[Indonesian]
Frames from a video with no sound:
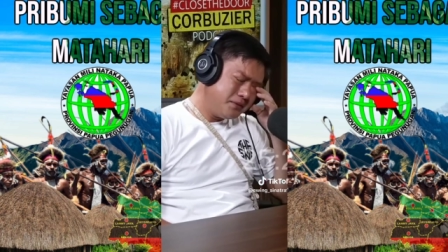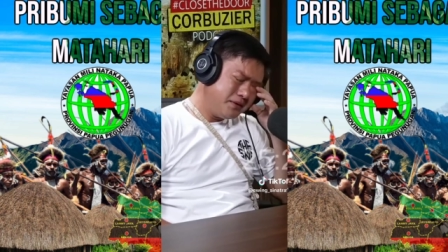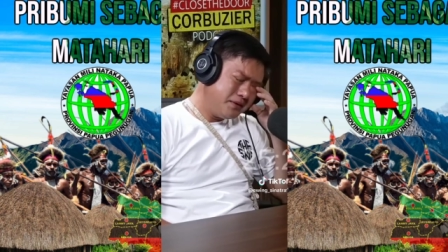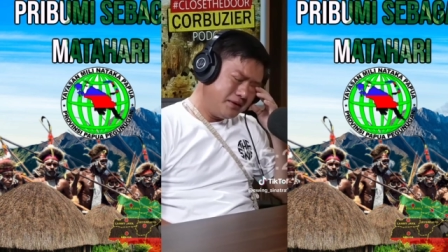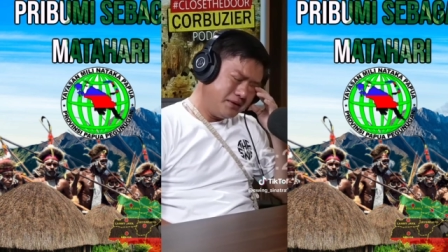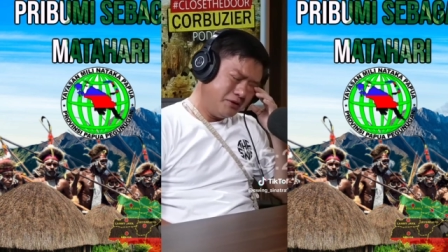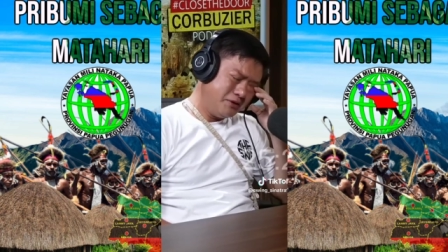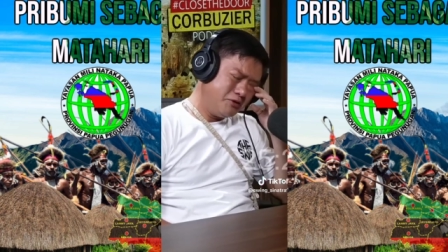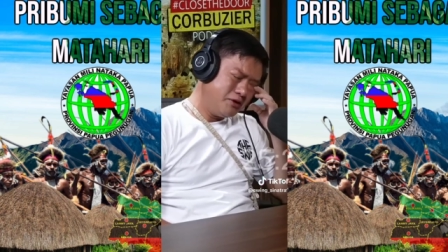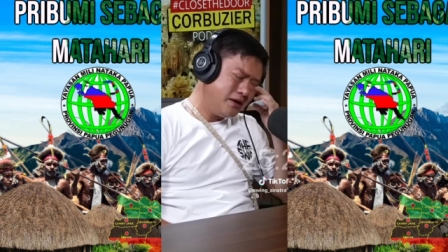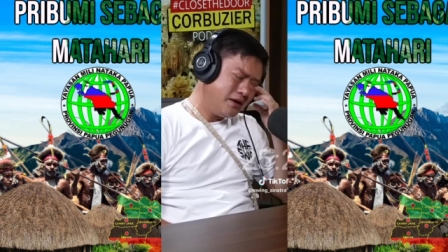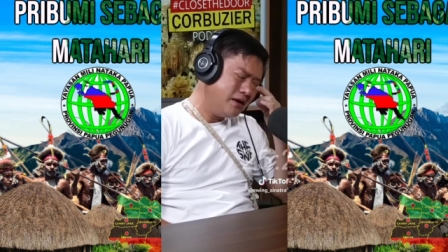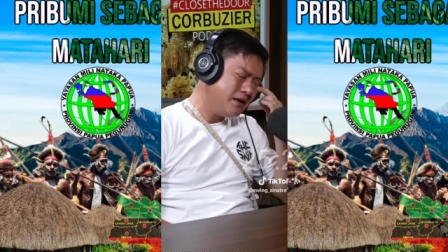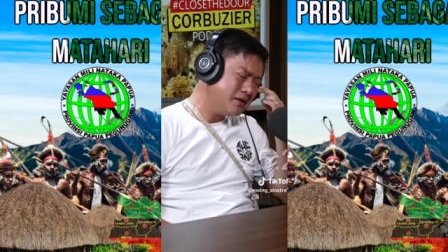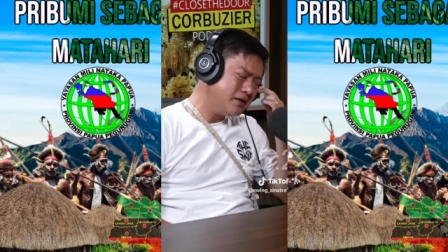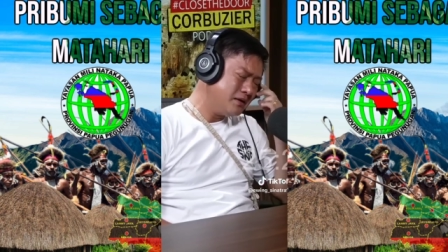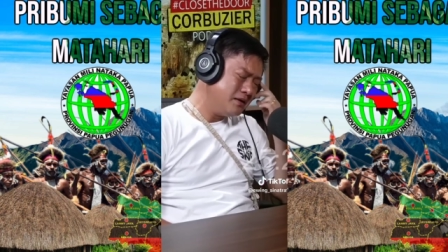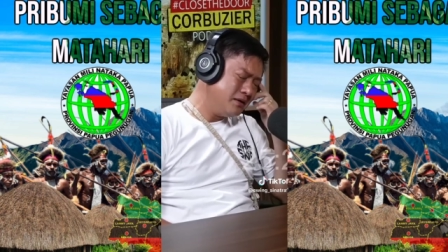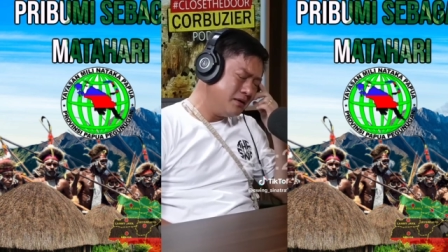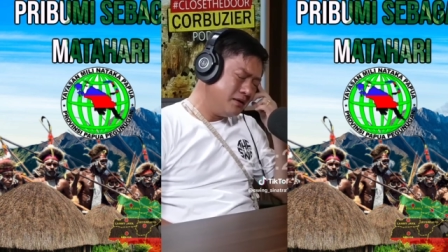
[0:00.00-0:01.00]
ya gue
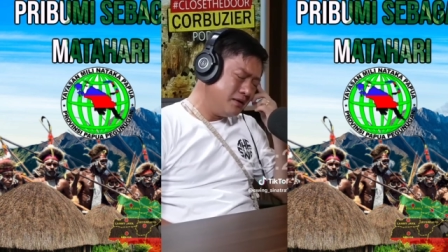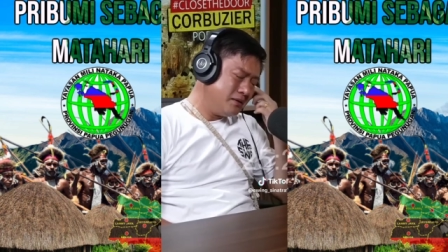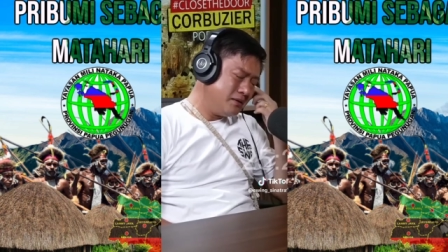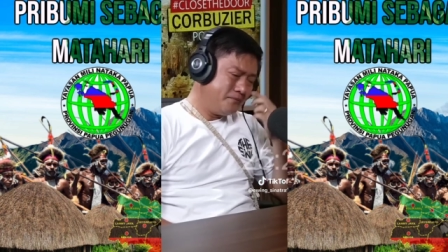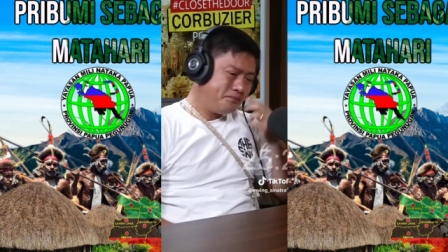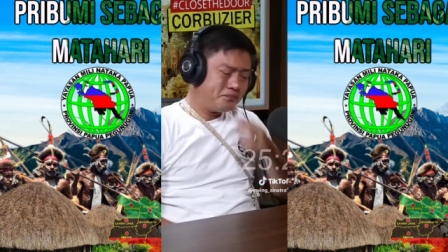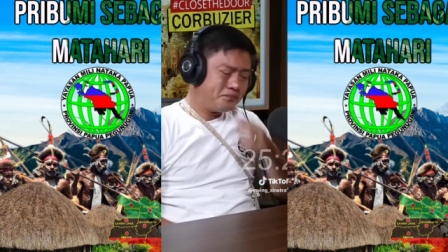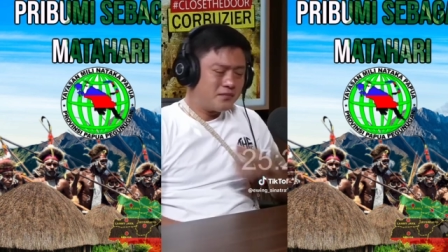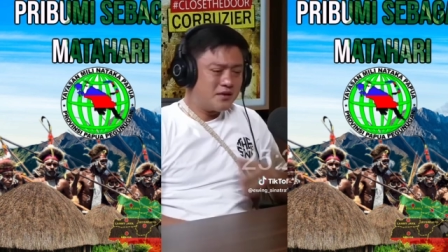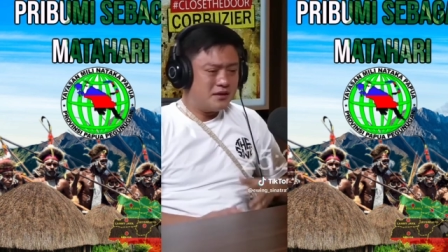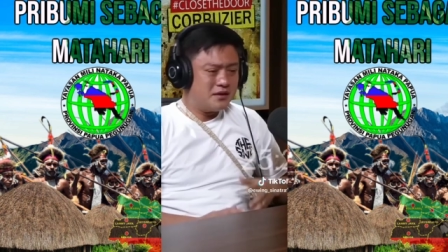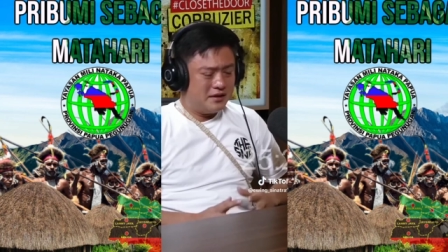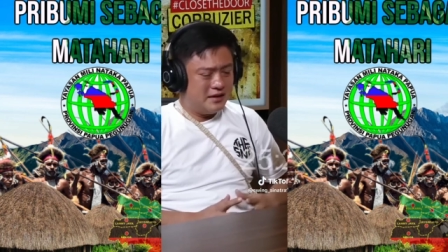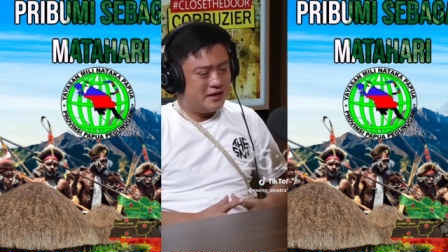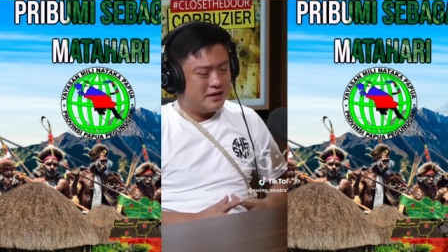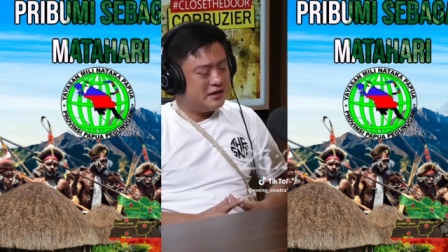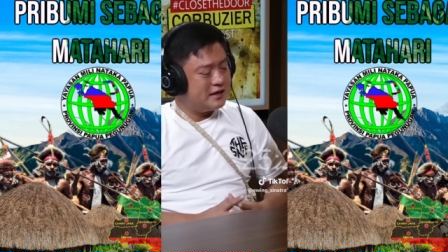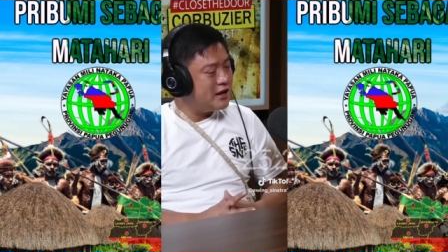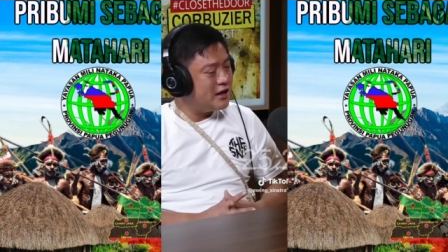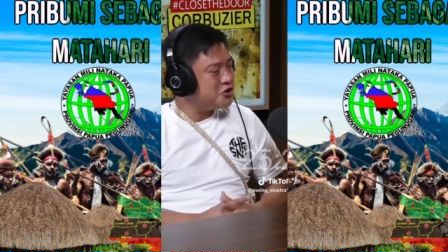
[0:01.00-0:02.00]
ya
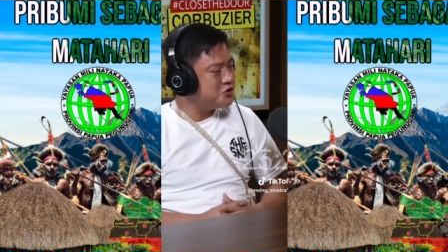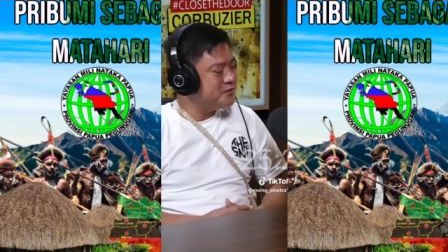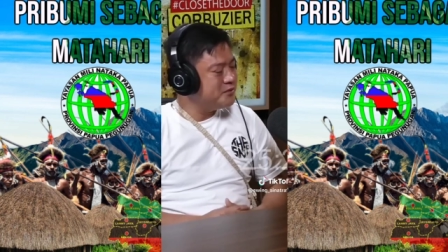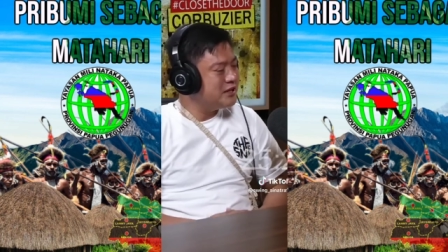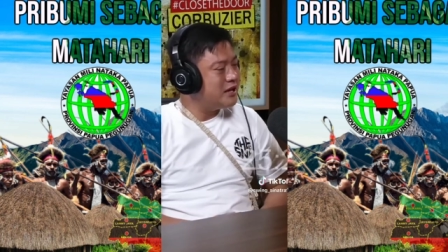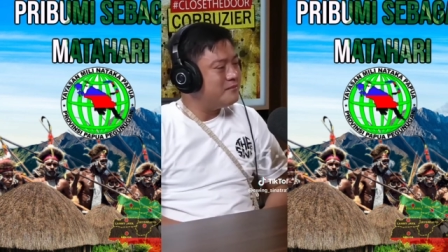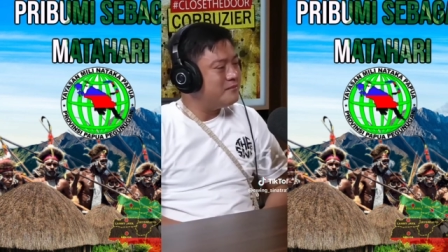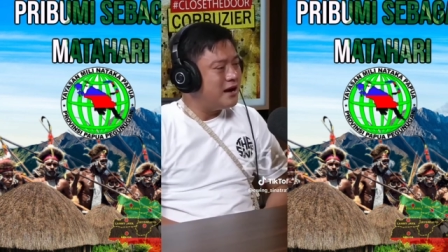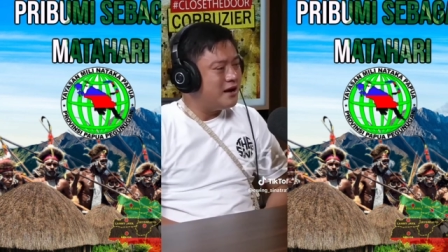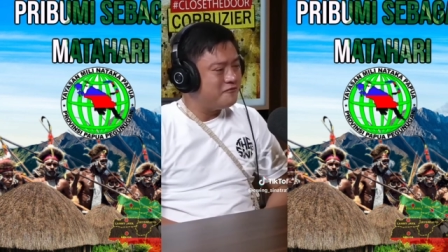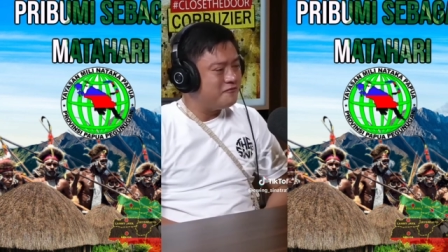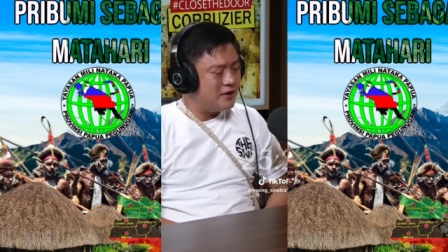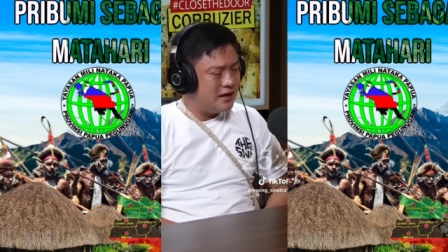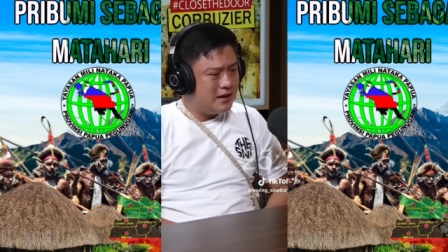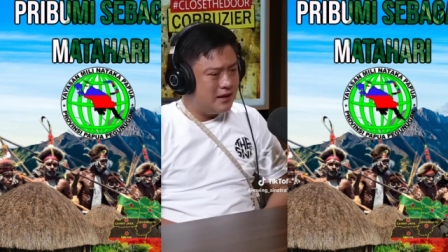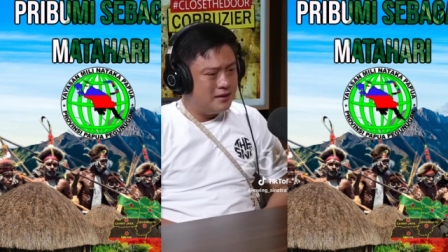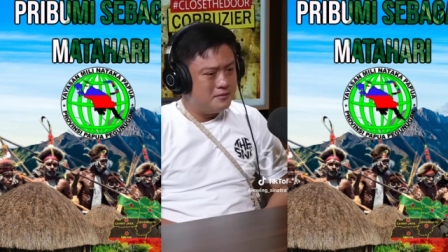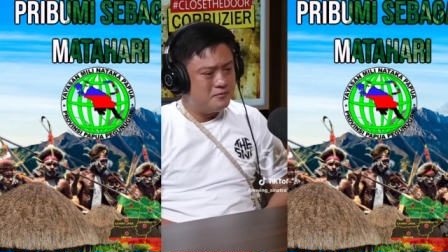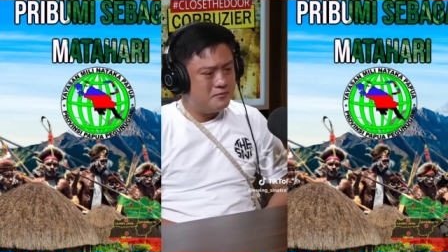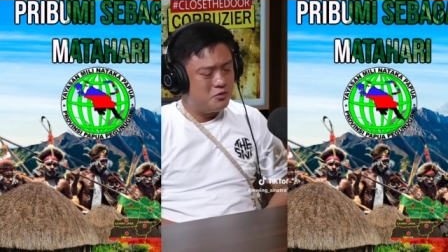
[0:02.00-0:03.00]
kita harus minta maaf
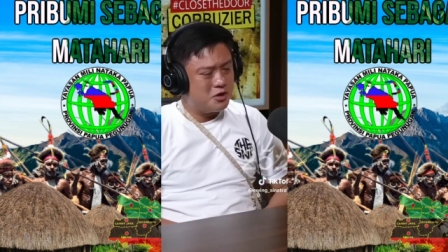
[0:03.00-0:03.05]
lah